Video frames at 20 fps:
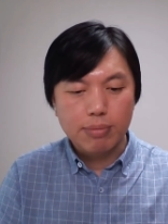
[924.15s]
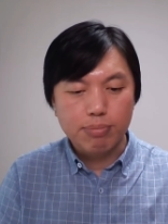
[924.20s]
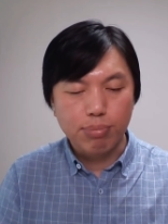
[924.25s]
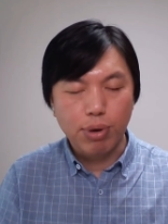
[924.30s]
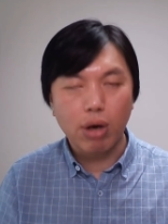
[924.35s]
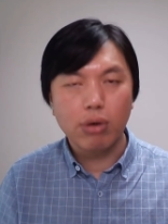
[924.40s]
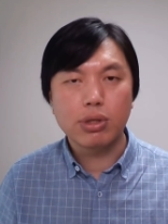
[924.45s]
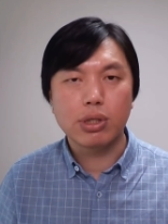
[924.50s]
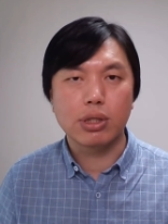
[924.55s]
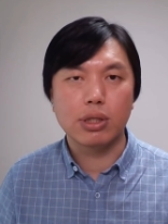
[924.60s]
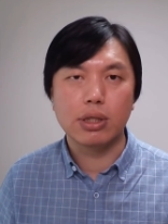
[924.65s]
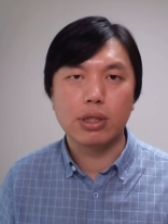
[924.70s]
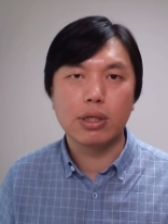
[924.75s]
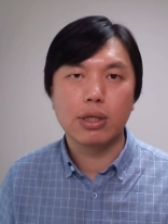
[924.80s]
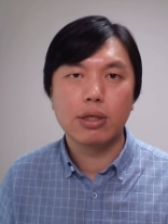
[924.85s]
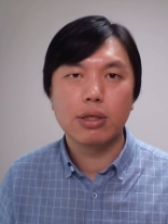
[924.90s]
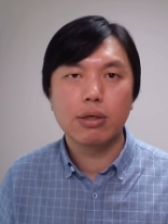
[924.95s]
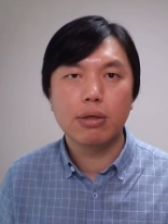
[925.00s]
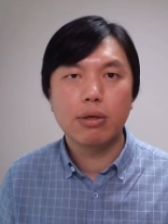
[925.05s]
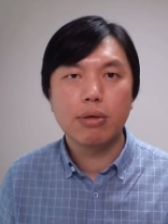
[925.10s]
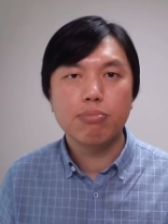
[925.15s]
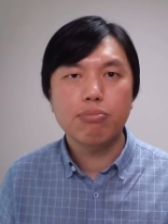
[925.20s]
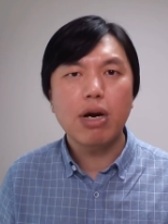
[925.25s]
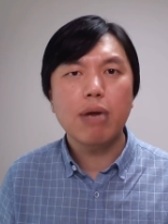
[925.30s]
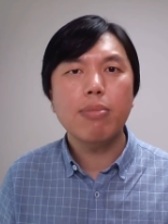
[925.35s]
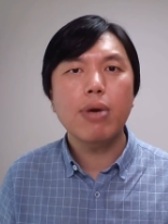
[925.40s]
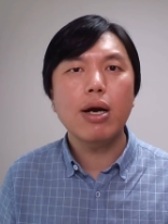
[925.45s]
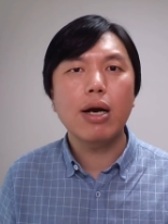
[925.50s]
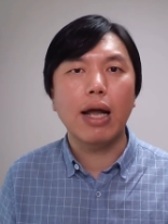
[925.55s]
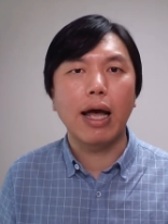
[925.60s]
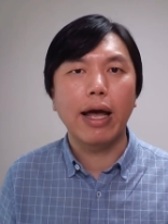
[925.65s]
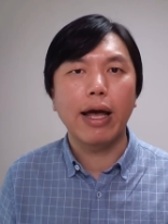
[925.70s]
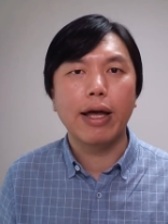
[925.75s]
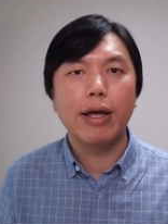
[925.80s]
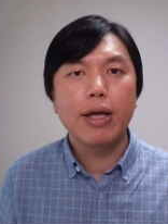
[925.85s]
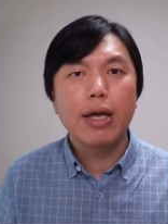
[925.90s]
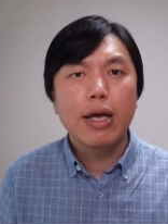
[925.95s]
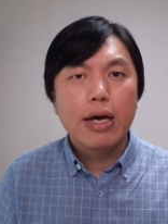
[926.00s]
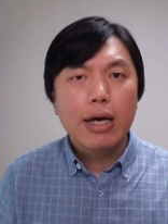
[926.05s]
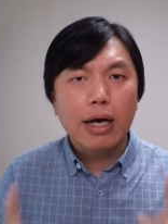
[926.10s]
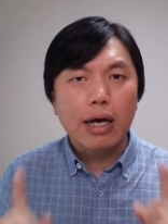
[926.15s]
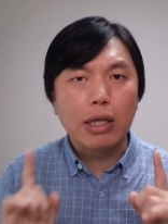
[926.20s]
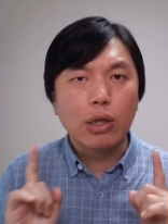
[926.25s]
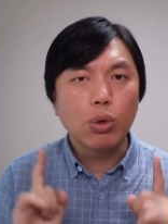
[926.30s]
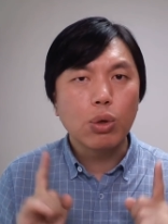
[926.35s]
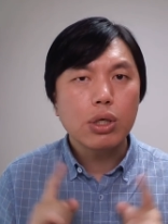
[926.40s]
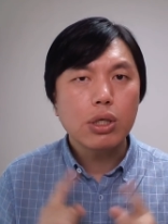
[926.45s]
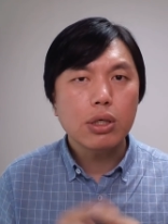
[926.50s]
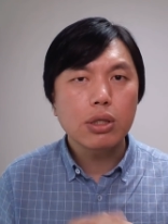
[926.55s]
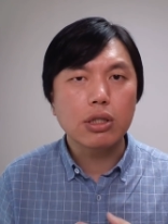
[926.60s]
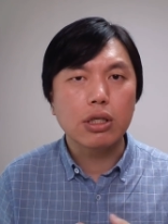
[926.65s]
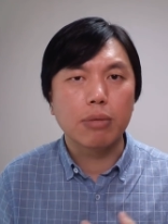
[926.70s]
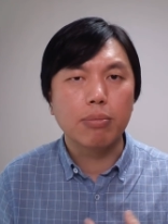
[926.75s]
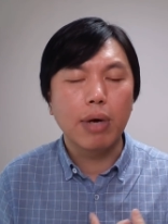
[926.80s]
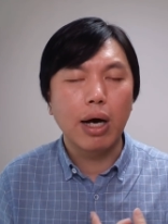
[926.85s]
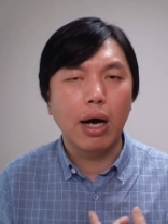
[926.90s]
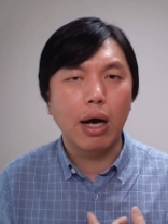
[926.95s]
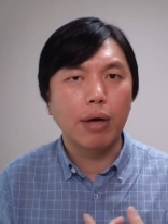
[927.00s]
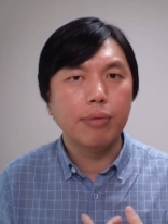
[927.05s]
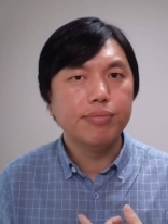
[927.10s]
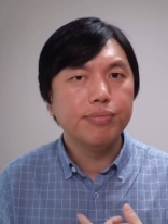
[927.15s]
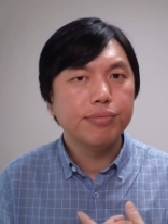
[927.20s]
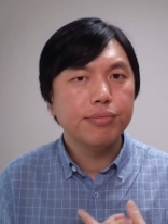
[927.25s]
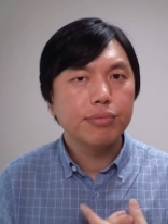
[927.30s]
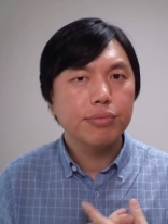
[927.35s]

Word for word: 不要急，慢慢来，很多事情吧。